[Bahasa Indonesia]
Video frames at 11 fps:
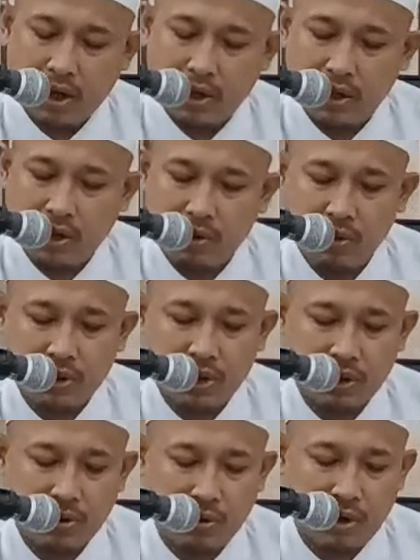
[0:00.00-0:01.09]
annahu
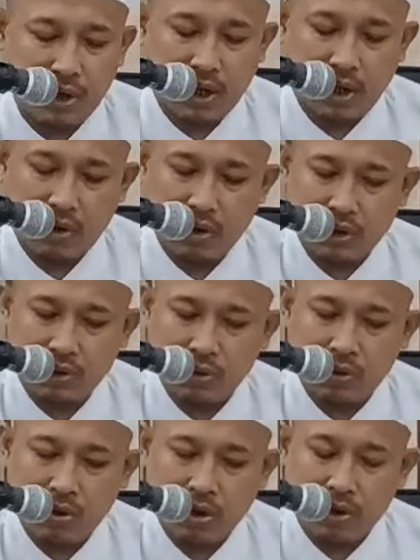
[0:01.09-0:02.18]
satuhuni
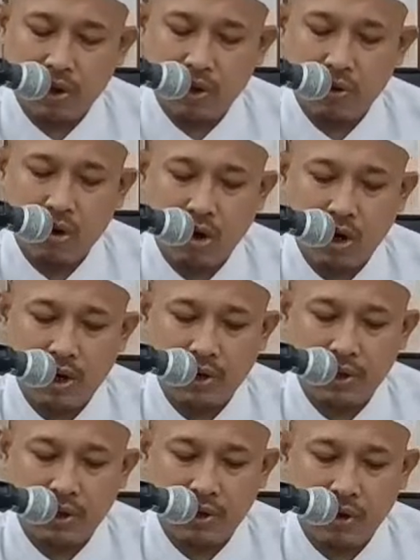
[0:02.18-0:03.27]
ar-rasul iku kala
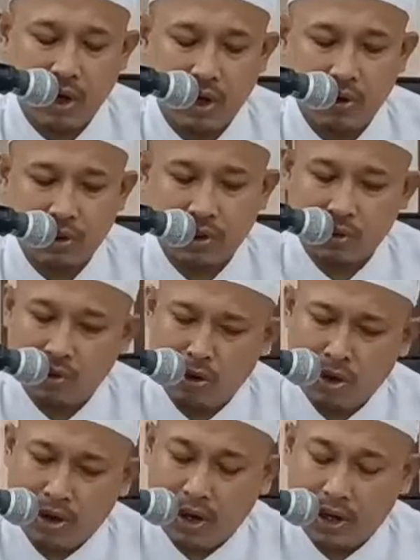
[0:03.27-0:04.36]
ngendika
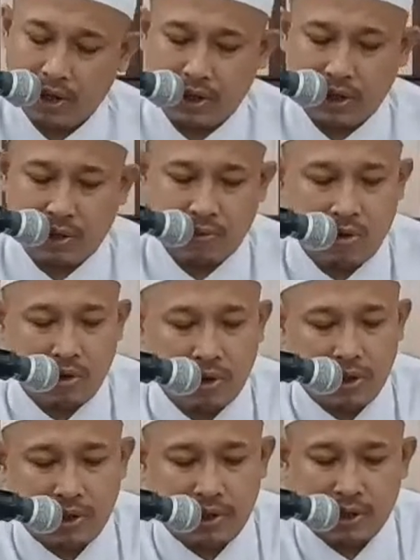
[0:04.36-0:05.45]
ar-rasul ing dawuh
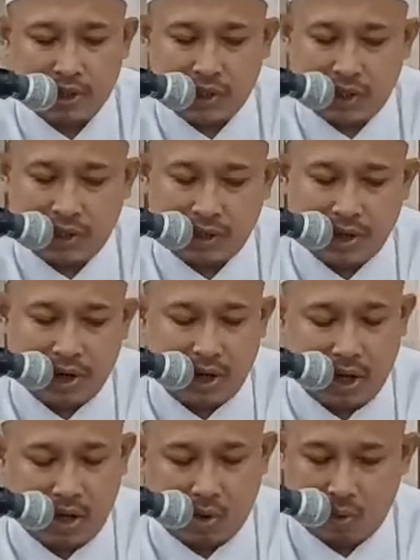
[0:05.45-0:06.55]
idhastaddal
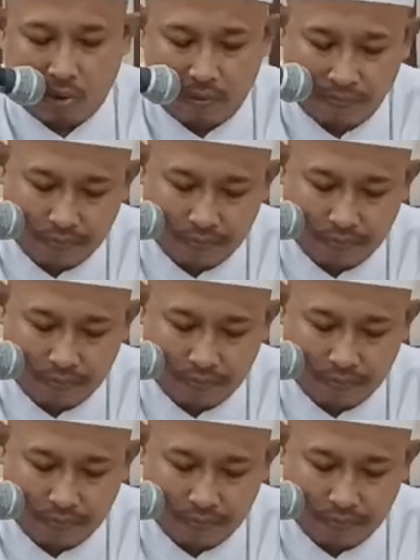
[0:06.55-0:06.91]
harru